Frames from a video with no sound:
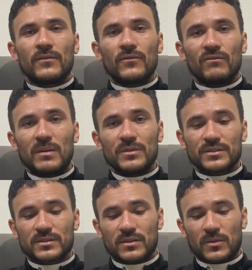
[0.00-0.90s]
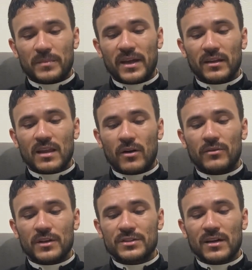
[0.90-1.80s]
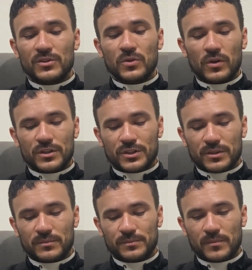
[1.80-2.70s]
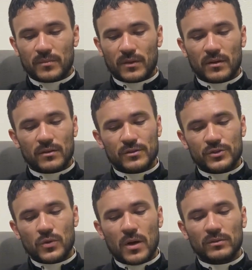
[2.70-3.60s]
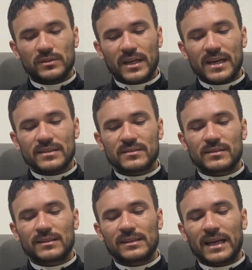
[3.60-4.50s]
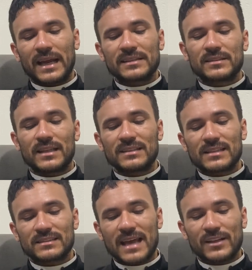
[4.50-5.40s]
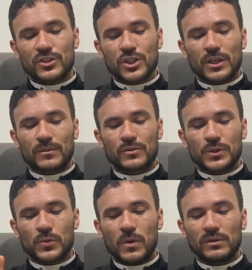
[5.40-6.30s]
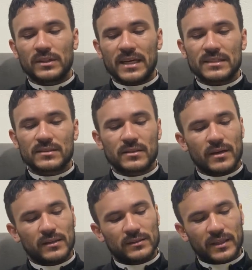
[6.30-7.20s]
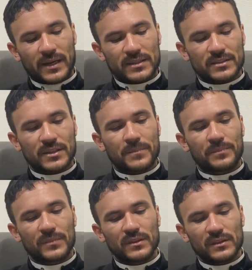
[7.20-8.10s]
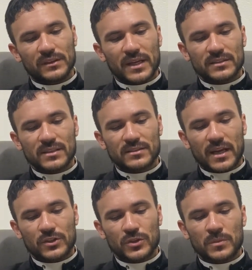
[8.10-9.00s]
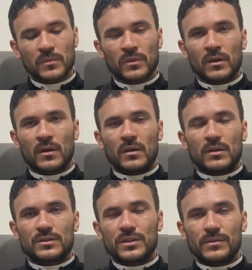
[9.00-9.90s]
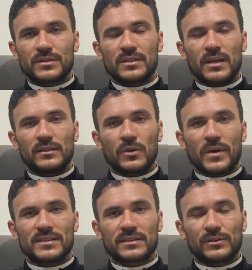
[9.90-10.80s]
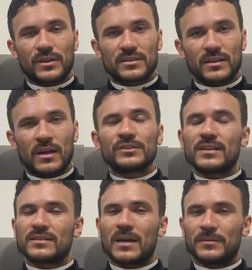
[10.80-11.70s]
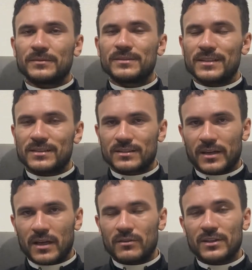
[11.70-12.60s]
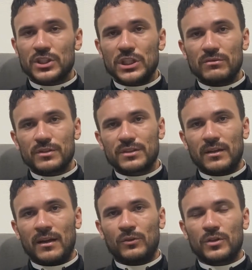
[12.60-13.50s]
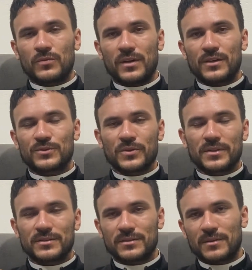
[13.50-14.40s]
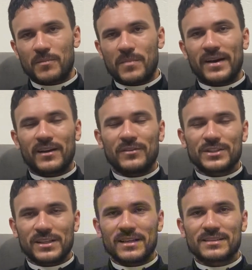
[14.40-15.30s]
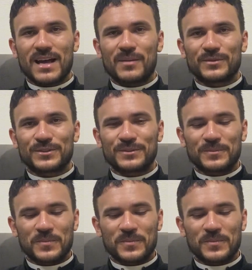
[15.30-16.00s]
Vamos meditar o evangelho de hoje? João 3, 13, 17. João 3, 13, 17. Se você ainda não é inscrito nesse canal, já sabe, se inscreva, ative o sininho de notificações para evangelizarmos